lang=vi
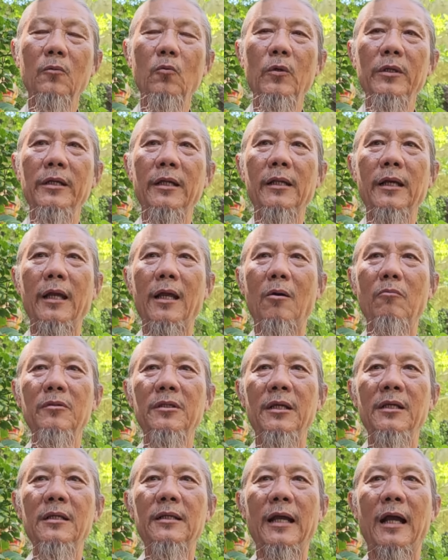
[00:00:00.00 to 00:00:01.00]
Quý vị thấy không,
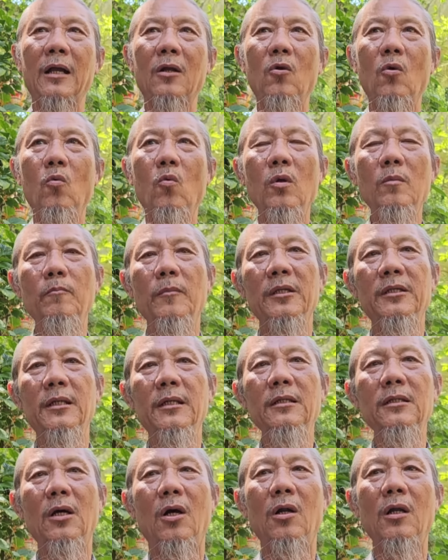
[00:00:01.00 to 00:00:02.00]
chỉ cần con
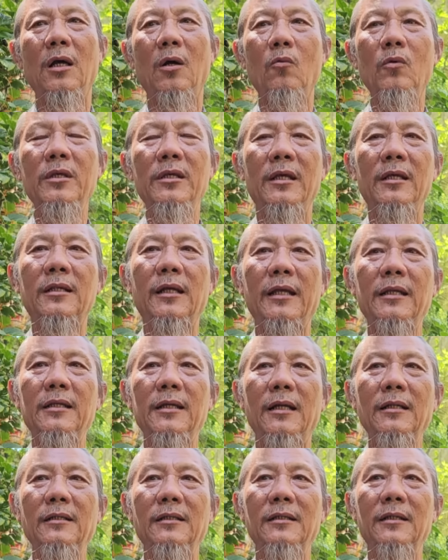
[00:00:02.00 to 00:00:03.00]
Covid-19 thôi là quý vị thấy
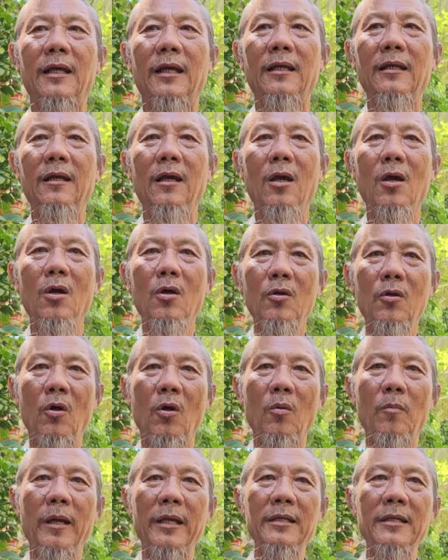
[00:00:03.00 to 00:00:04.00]
chết như vậy.
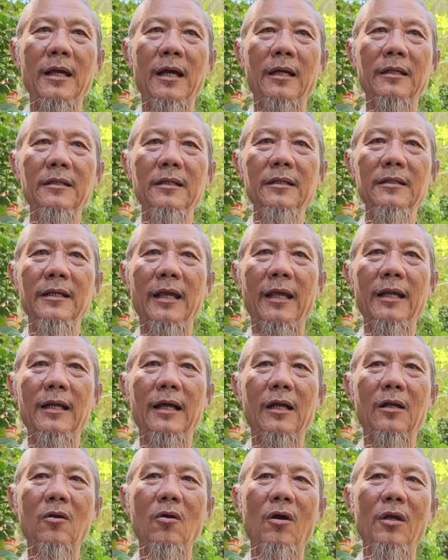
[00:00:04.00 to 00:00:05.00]
Rồi bây giờ như vậy
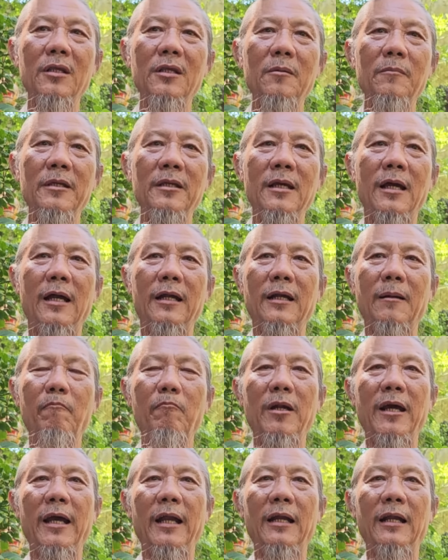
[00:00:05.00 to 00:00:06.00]
là coi như bây giờ
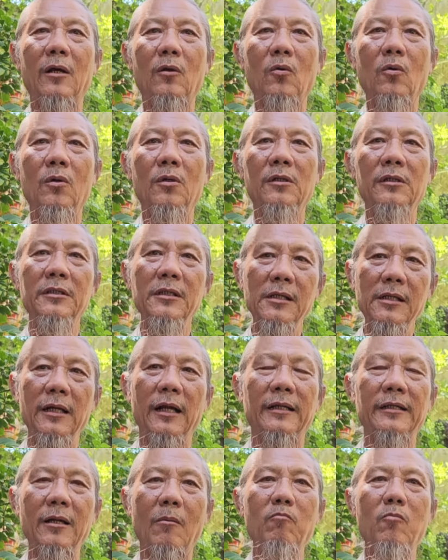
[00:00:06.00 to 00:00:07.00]
năm nay là như
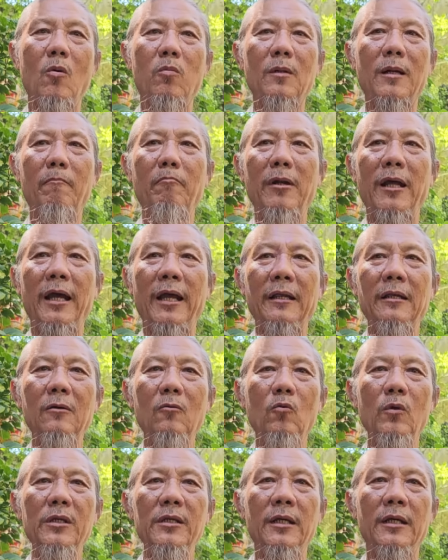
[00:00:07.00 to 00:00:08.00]
là trong một năm nay,
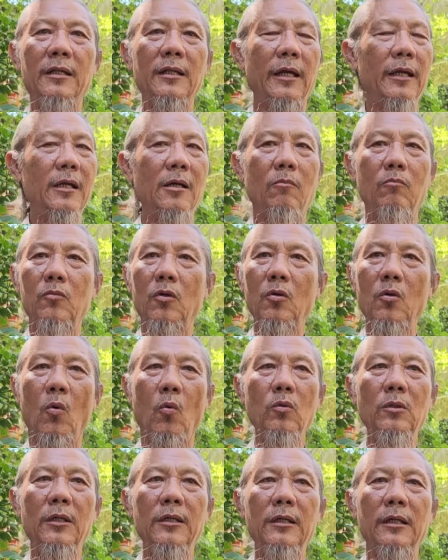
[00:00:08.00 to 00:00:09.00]
quý vị thấy không, nó
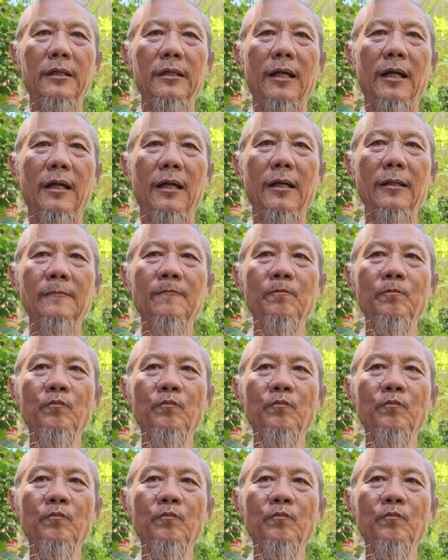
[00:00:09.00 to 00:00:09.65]
đủ thứ ở trên á.